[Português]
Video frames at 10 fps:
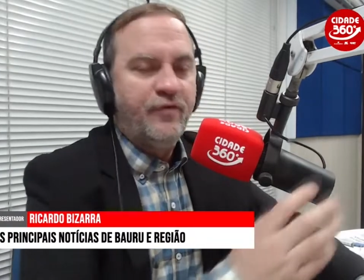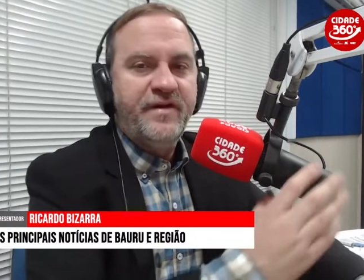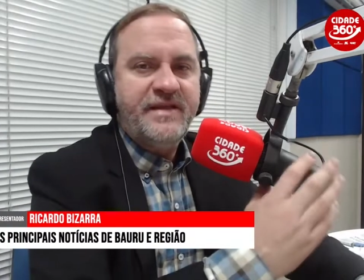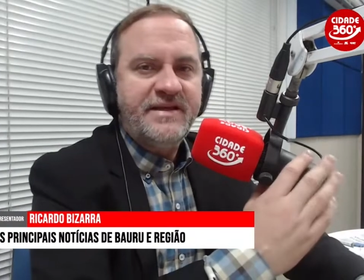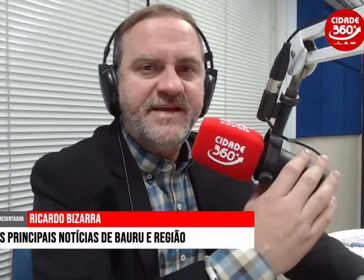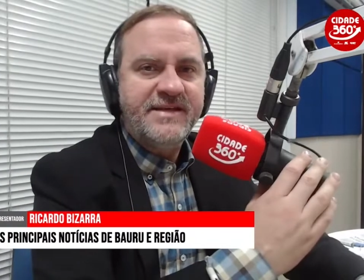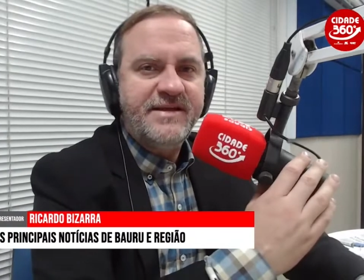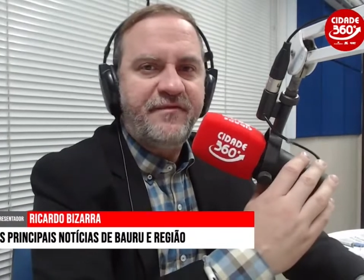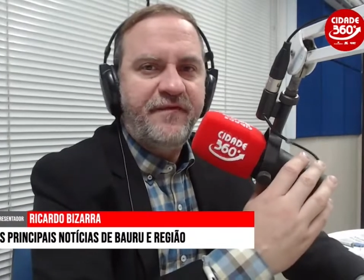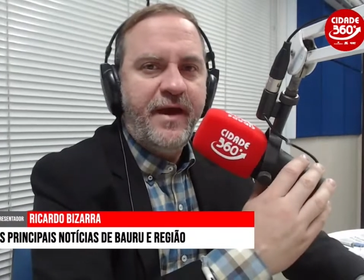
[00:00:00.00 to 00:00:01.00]

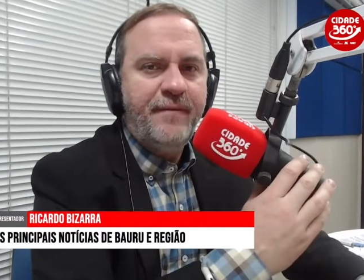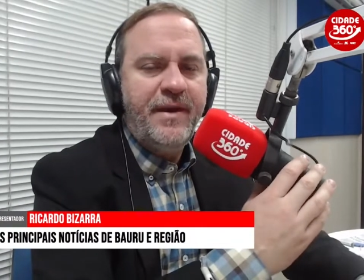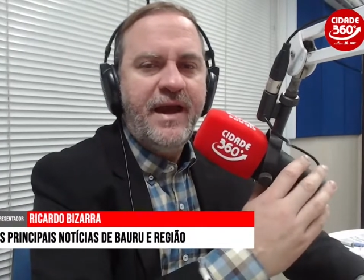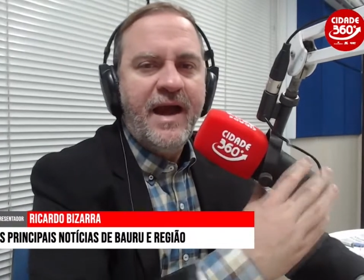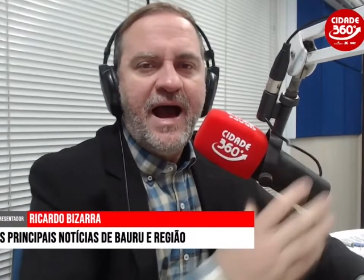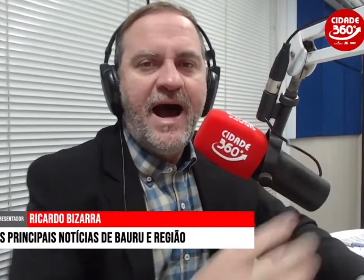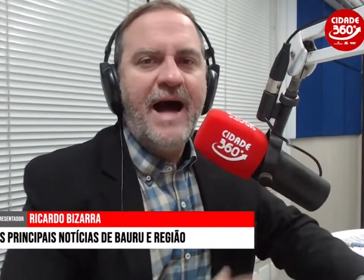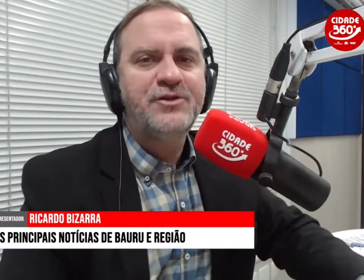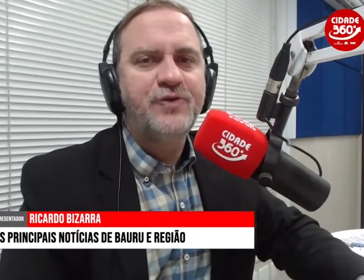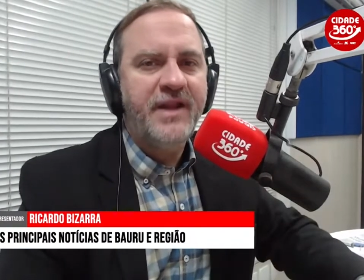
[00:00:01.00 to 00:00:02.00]
96 FM,
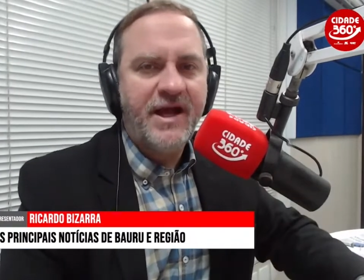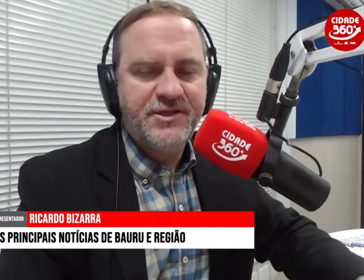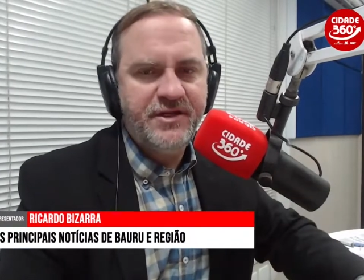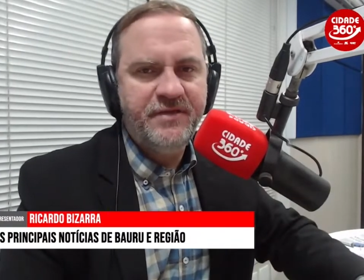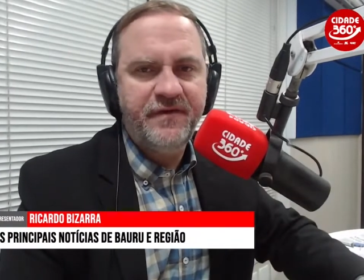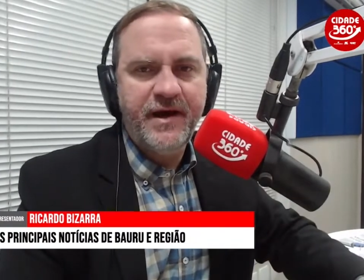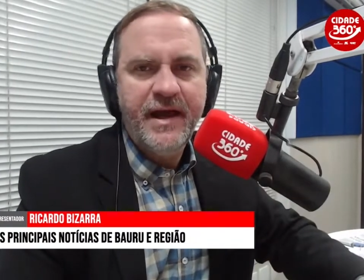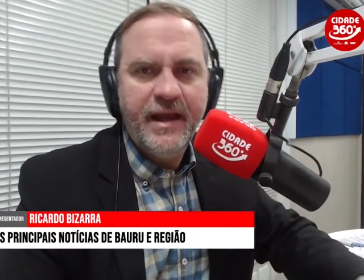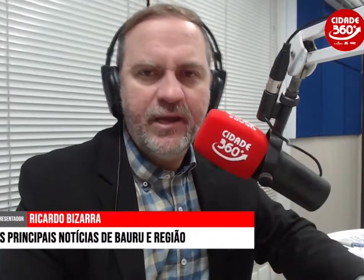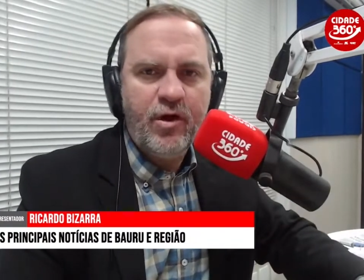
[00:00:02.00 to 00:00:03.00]
Rádio
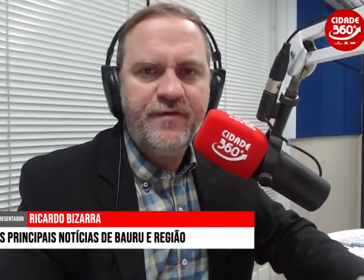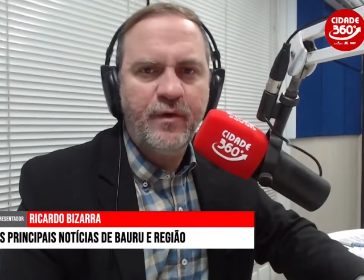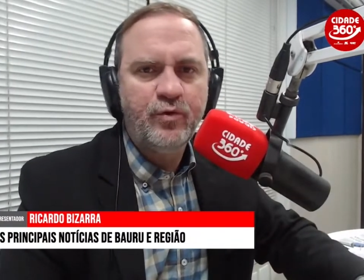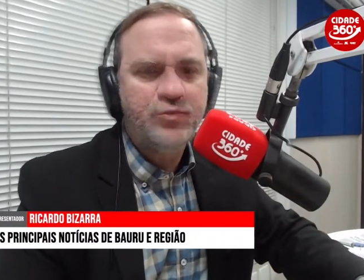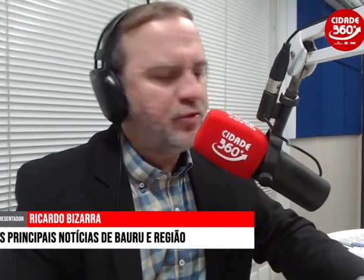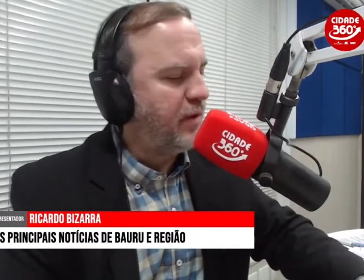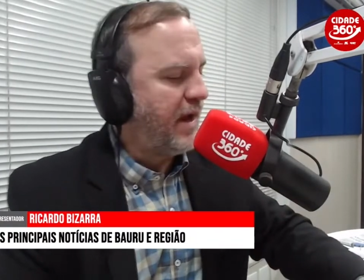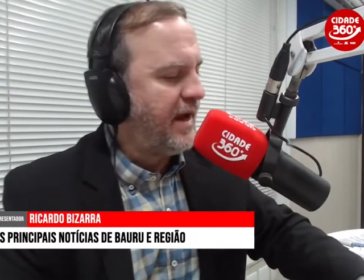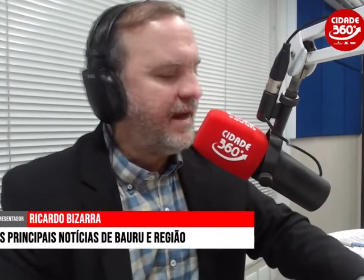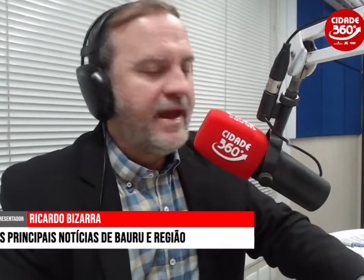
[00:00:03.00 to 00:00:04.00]
Criativa e Nova
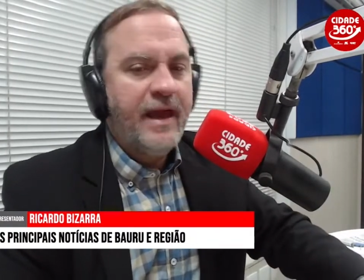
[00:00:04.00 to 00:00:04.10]
Cultura.